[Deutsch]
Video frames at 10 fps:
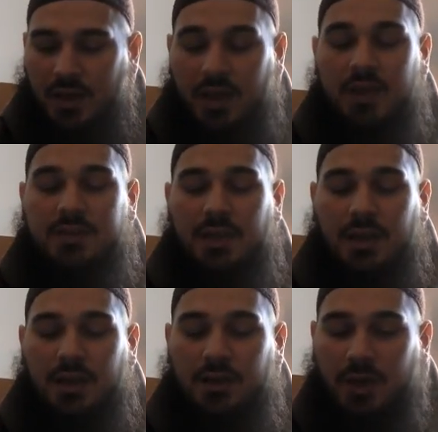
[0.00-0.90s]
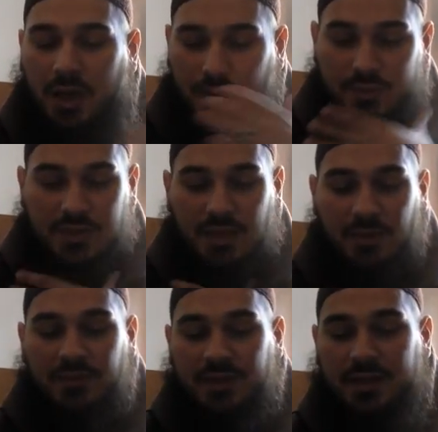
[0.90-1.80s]
Er sallallahu alaihi
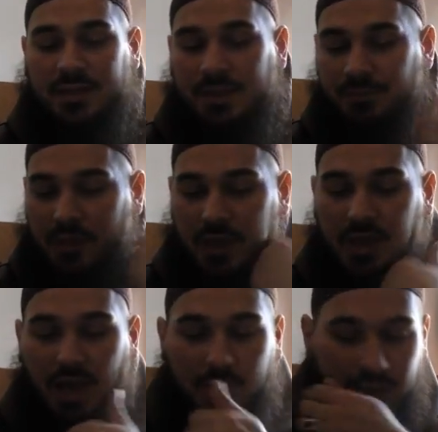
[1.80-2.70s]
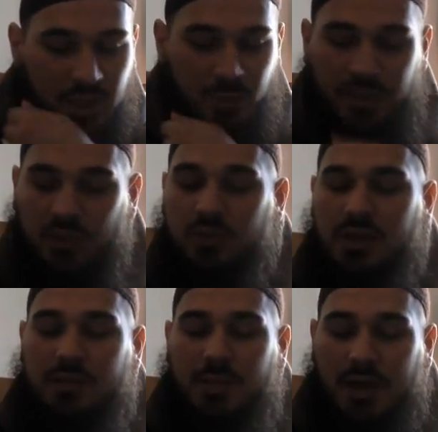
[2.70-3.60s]
wasallam erwiderte, ein Mann spricht
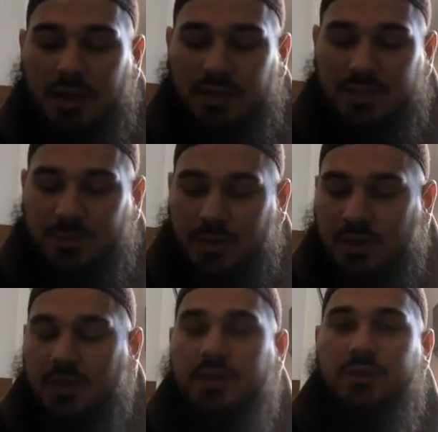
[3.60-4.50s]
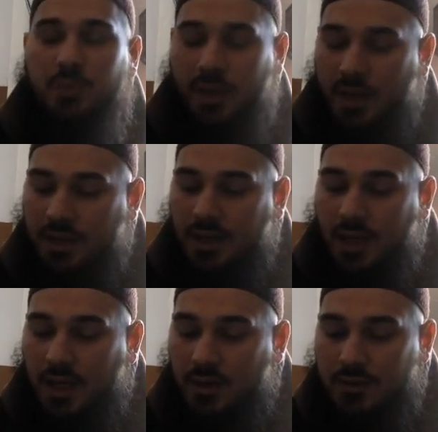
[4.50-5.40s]
hundertmal Tesbih,
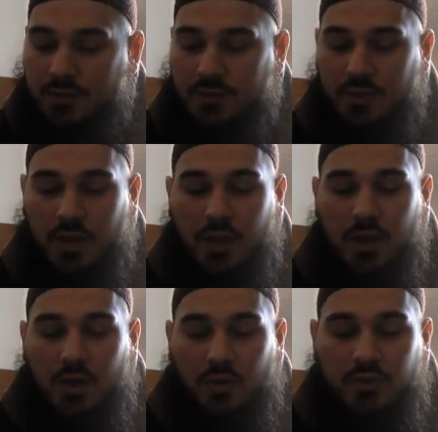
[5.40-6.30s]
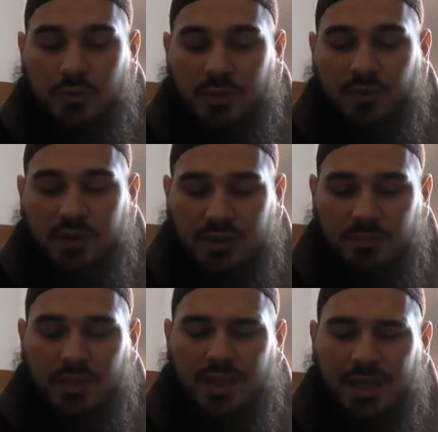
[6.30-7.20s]
subhanallah aus, und somit
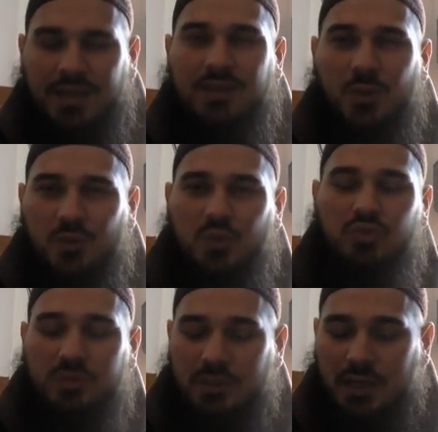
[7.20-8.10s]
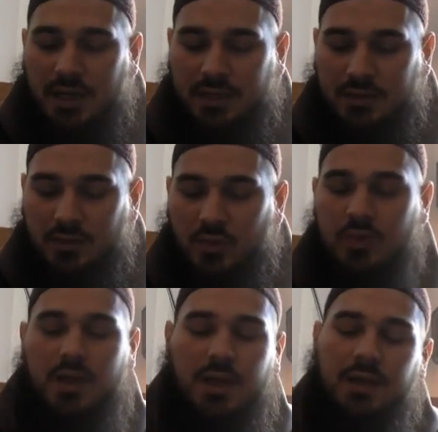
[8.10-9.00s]
verdient man 1000 guten Taten
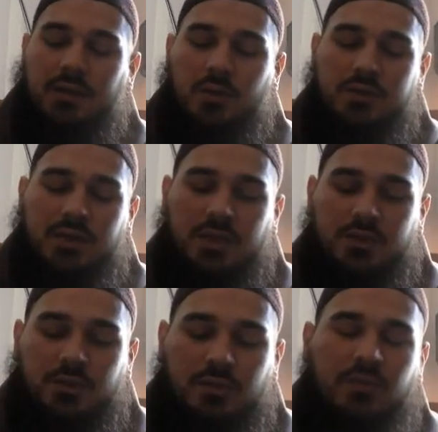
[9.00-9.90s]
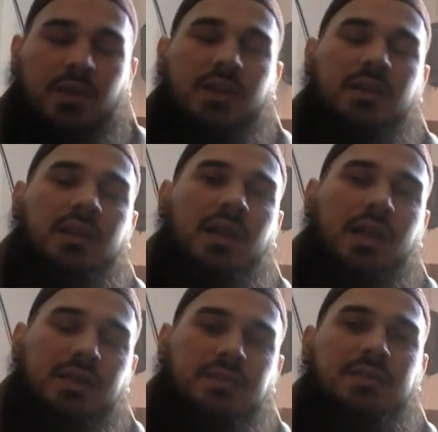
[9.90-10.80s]
oder 1000 seiner Sünden werden ihn
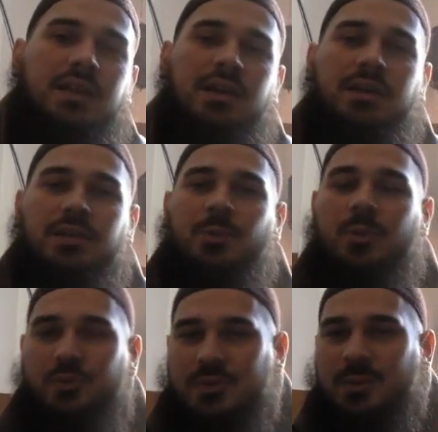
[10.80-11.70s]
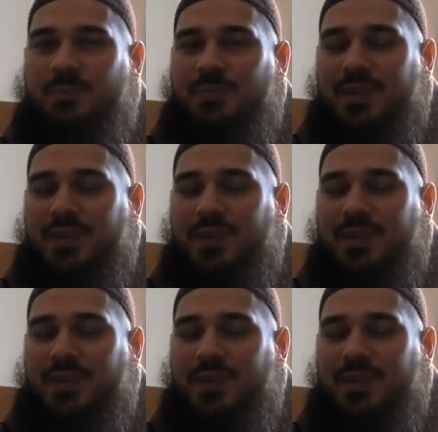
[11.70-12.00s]
erlassen. Ein Hadith bei Muslim.